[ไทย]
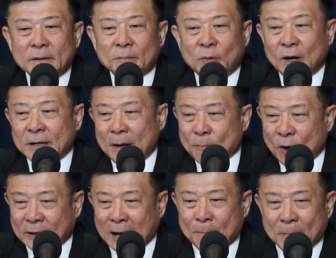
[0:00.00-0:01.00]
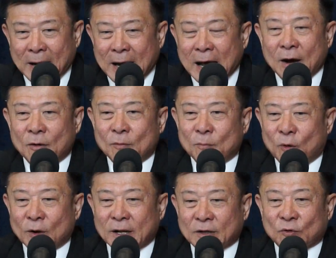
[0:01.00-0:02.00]
เพราะยังพอทำไปแล้ว ผ
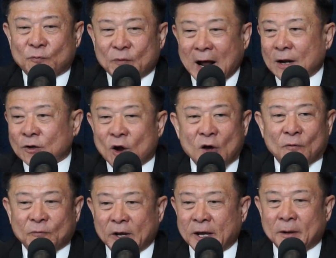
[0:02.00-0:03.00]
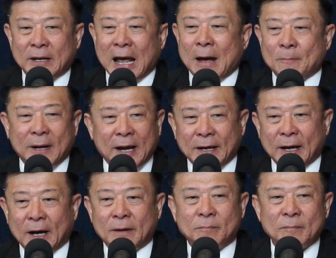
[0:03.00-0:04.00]
ลที่สุดฝังท่อฟรีน้ำไม่ได้
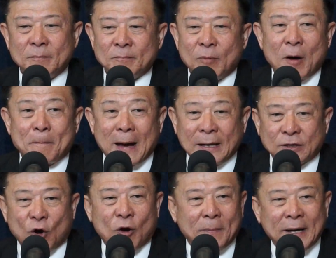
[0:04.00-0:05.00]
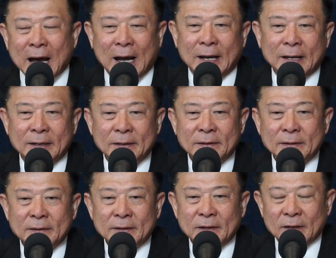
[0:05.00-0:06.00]
เดินเพราะไปต่อไม่ได้
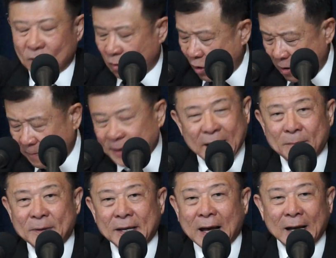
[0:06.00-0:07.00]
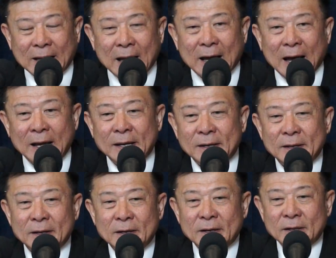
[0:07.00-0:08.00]
ก็ไม่ได้มีการแก้ไข
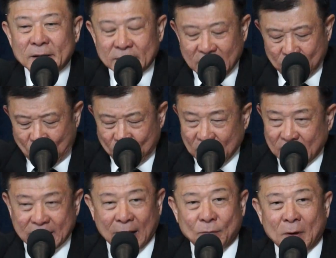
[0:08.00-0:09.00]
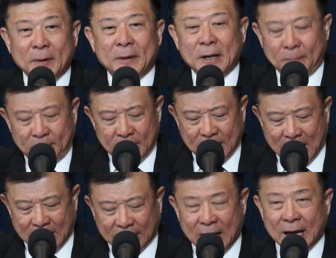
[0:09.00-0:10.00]
ที่ผมยืนยันว่าไม่มี
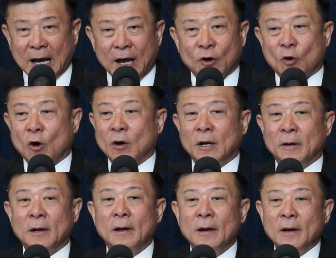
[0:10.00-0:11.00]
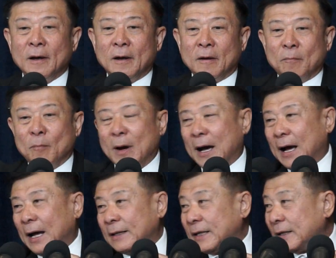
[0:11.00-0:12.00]
การแก้ไขก็คือ เมื่อ
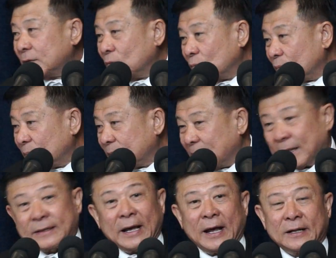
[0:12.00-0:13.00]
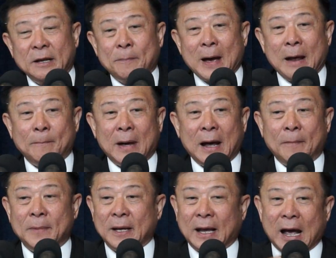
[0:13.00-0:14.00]
อาทิตย์เศษที่ผ่านมา
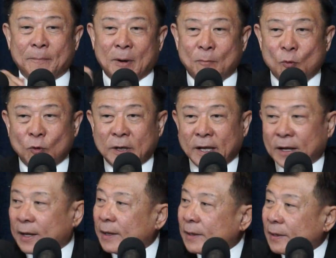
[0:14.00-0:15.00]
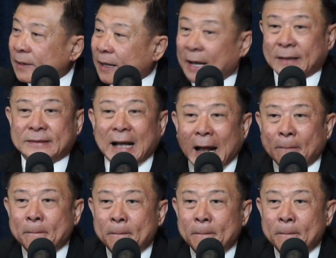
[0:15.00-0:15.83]
มีการประมูลที่เขตสาม